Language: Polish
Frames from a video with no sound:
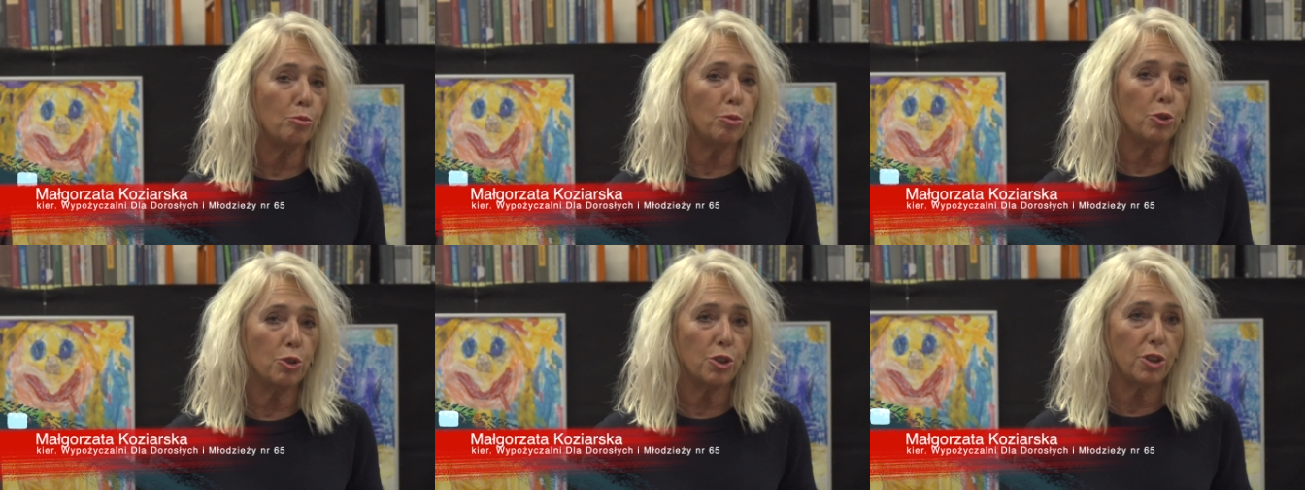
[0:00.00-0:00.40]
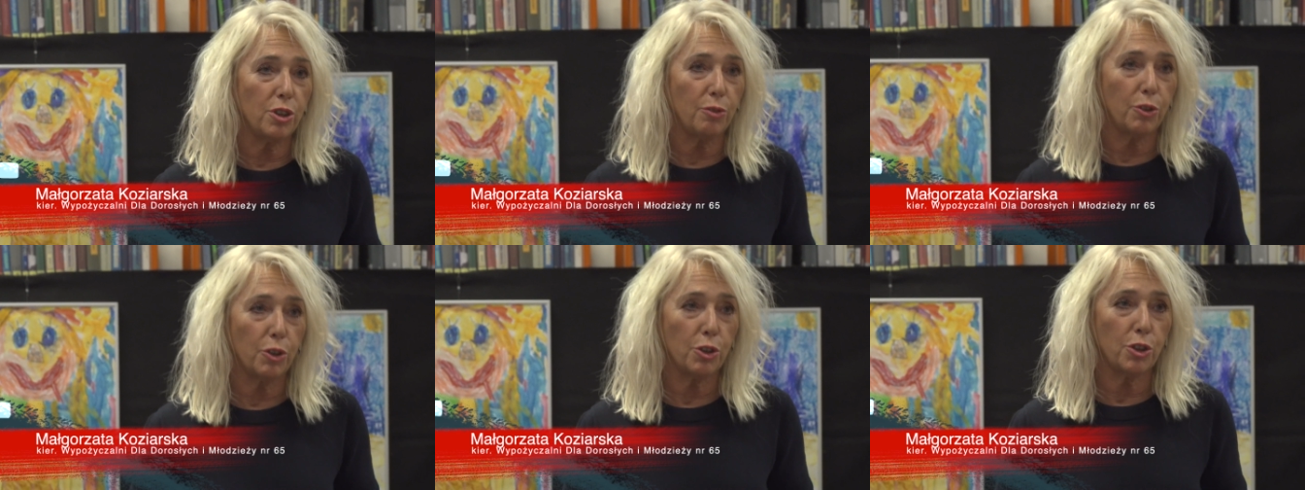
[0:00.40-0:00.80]

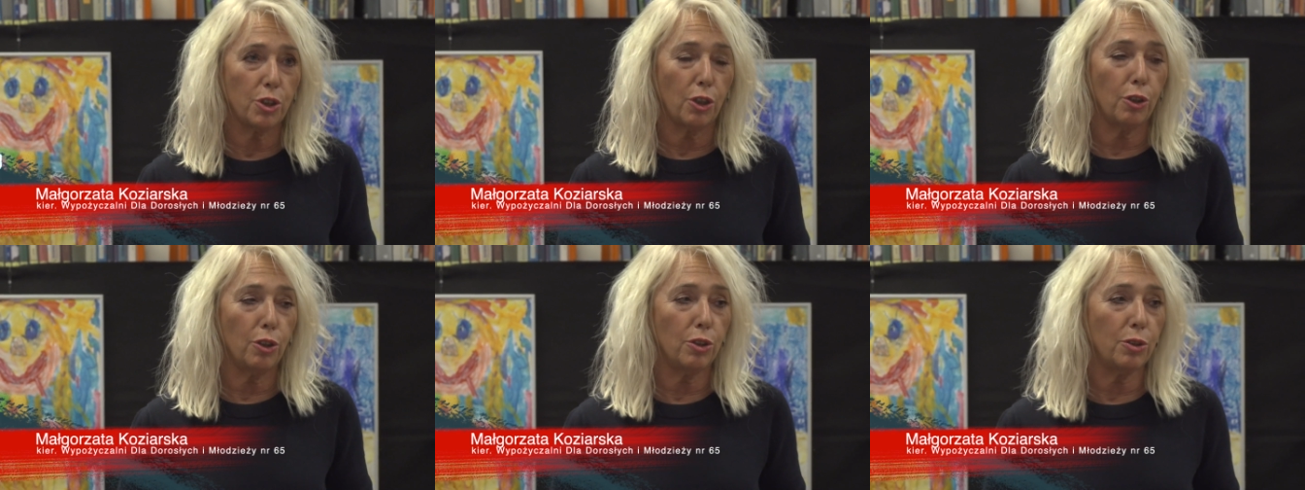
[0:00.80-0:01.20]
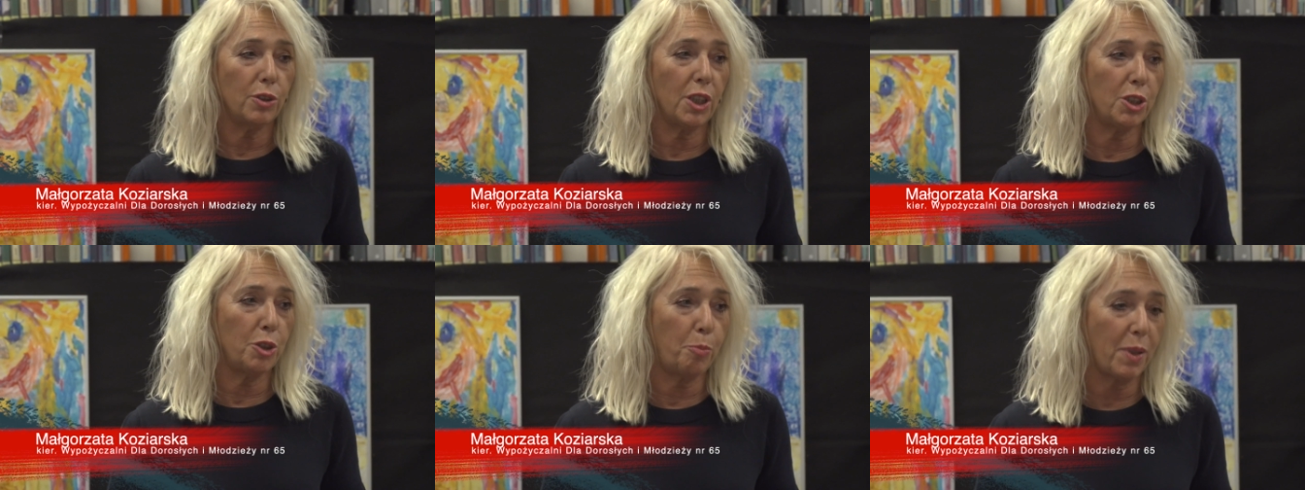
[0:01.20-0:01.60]
możliwość
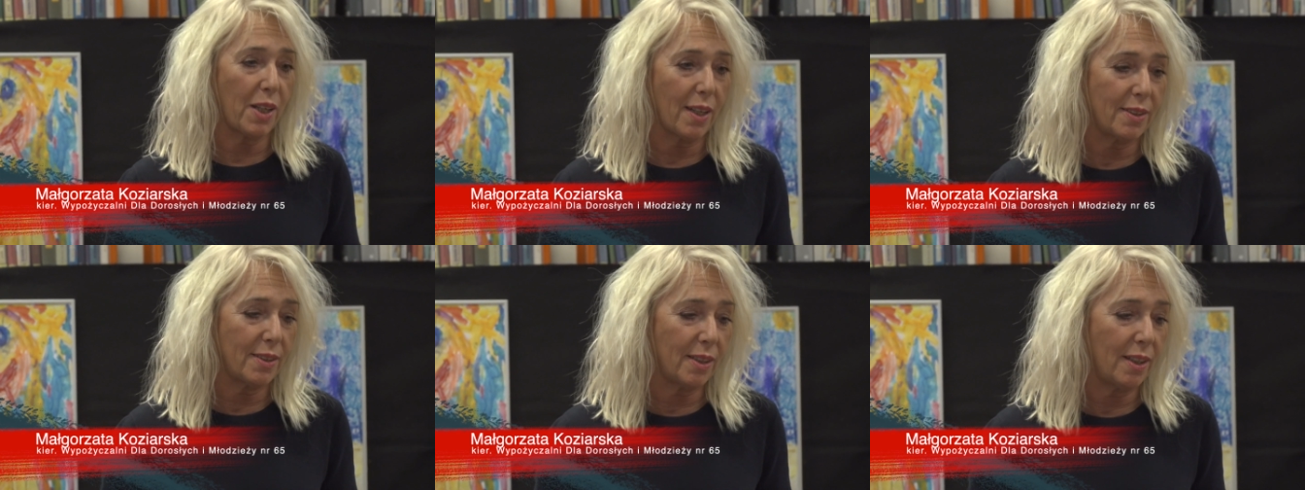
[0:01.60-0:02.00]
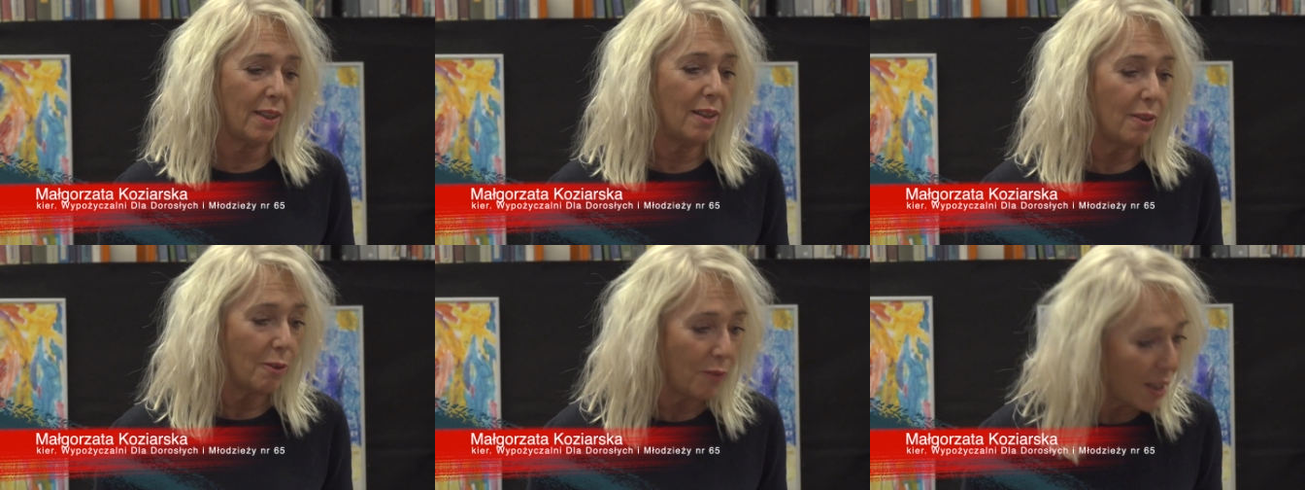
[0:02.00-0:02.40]
oglądać pracę
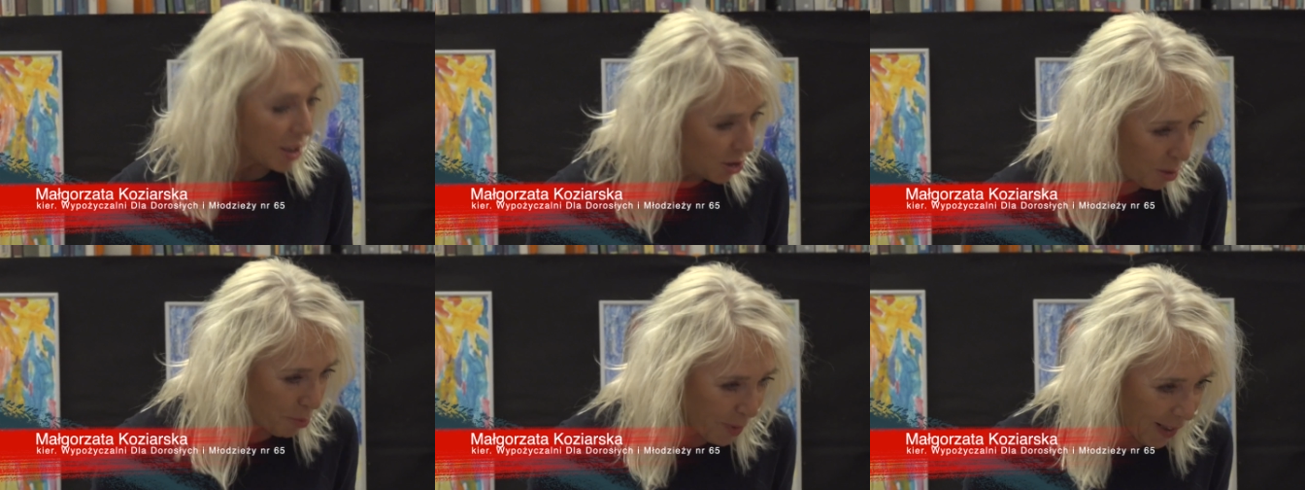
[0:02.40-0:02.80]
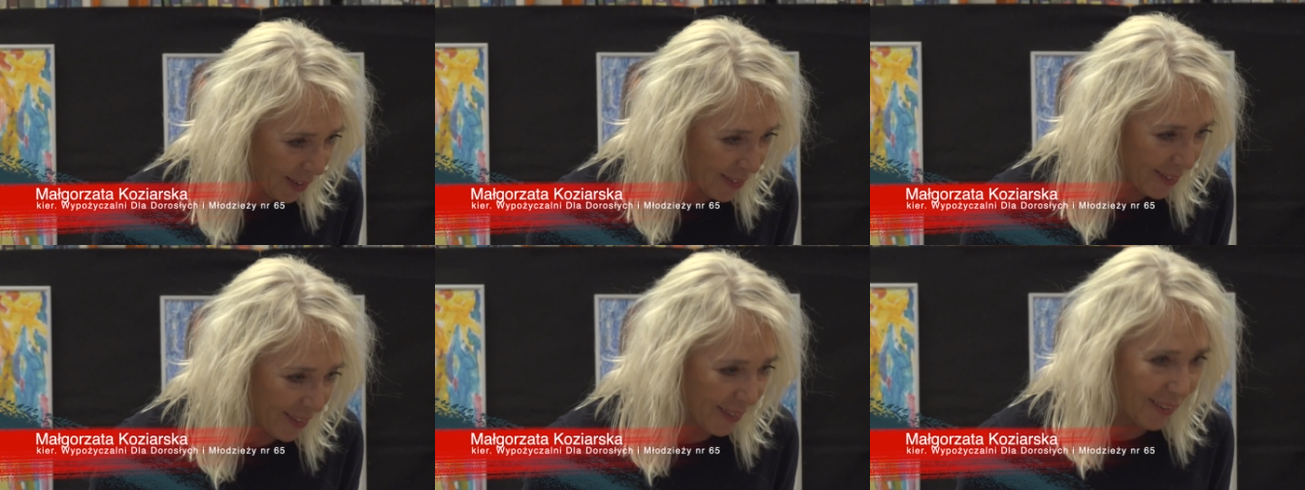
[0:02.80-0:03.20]
Wasze
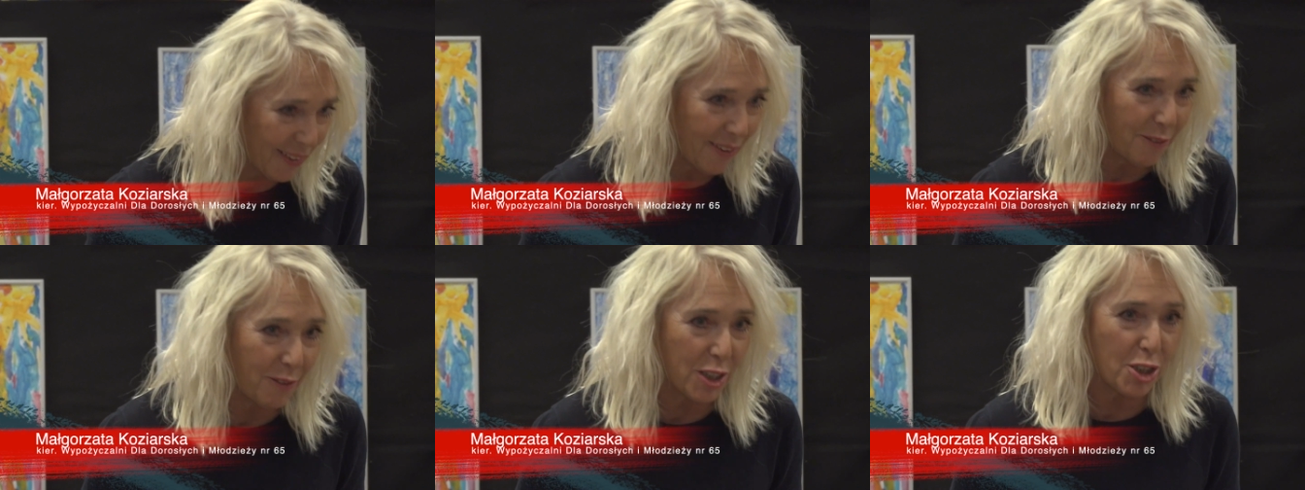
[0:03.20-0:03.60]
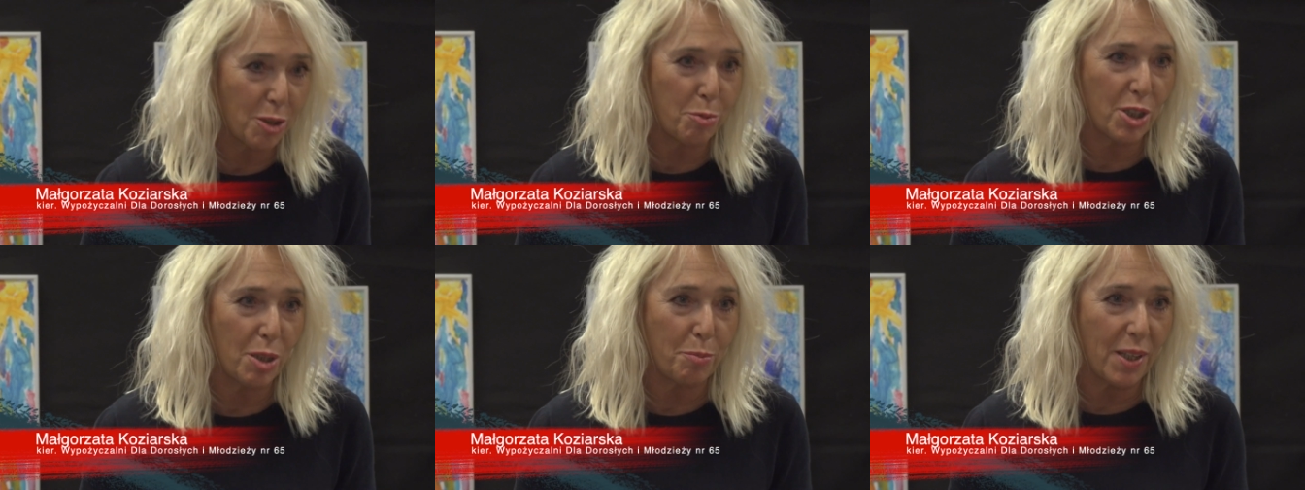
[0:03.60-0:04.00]
prace, Wasze
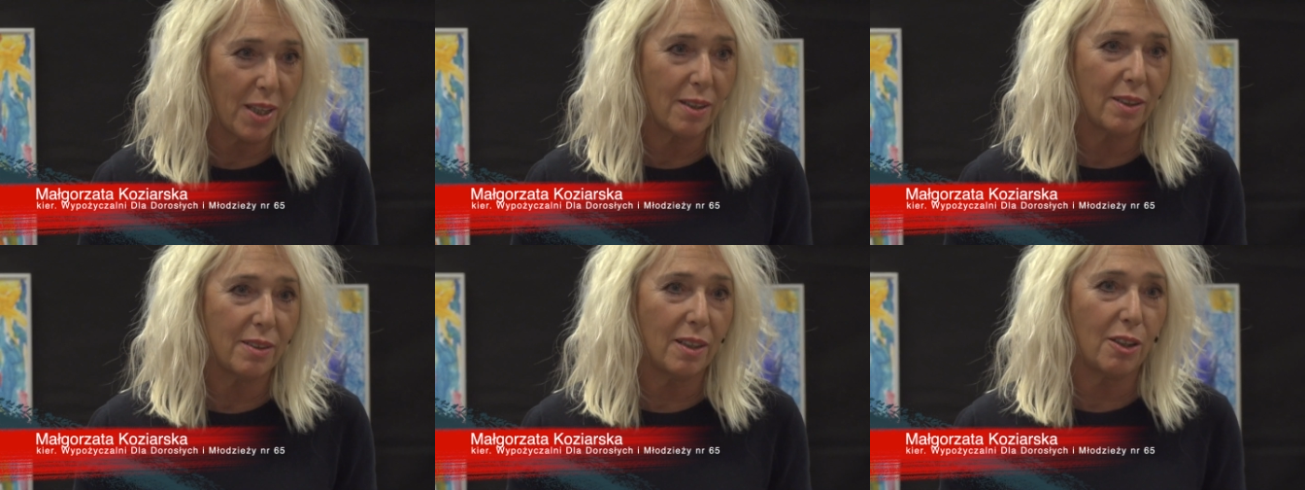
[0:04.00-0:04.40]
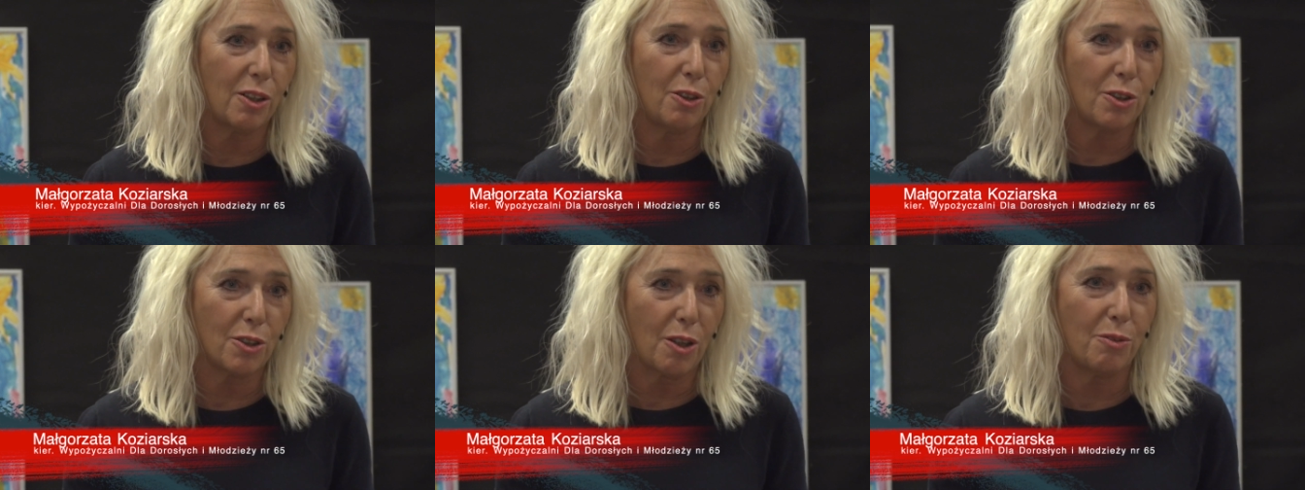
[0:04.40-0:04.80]
przepiękne,
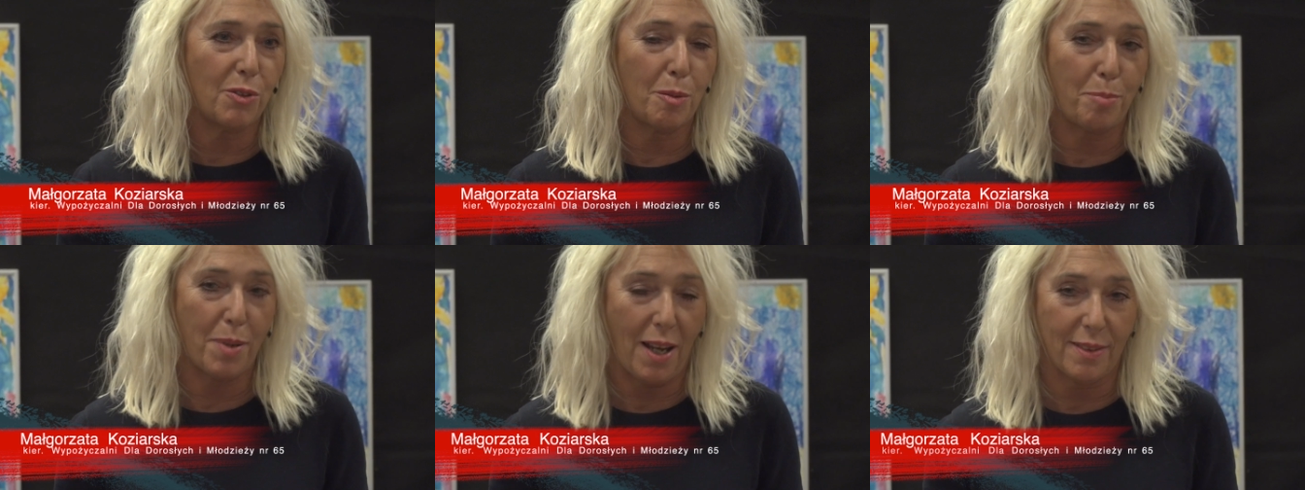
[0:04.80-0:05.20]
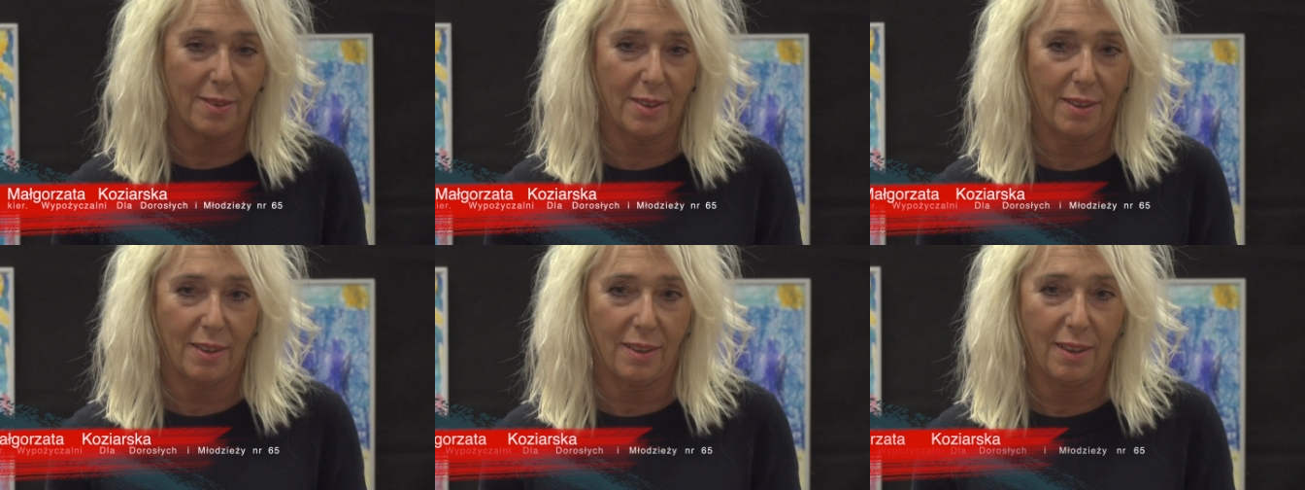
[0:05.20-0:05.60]
kolorowe
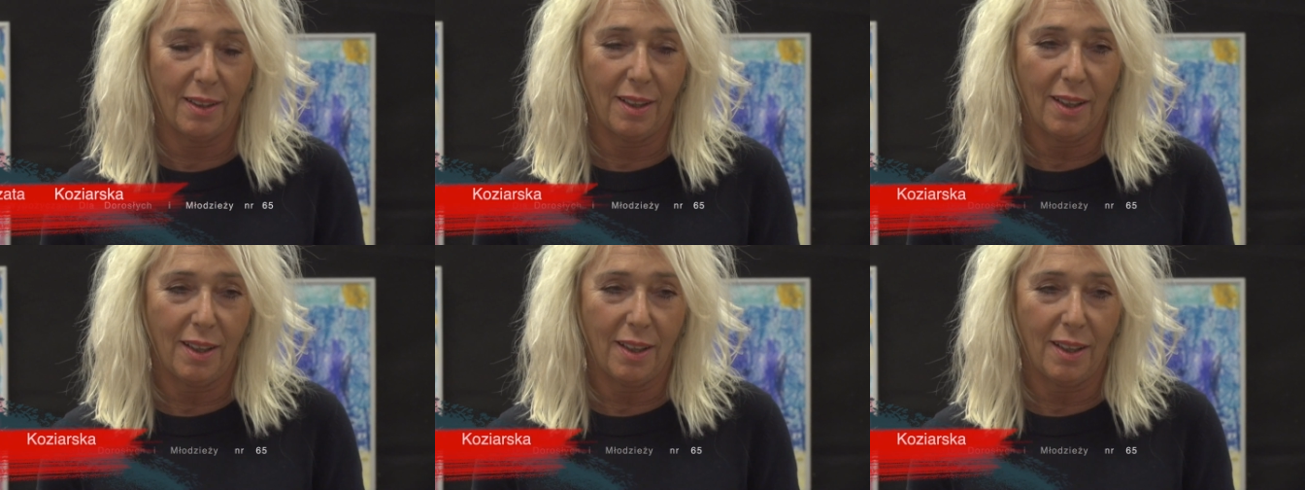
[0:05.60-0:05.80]
prace.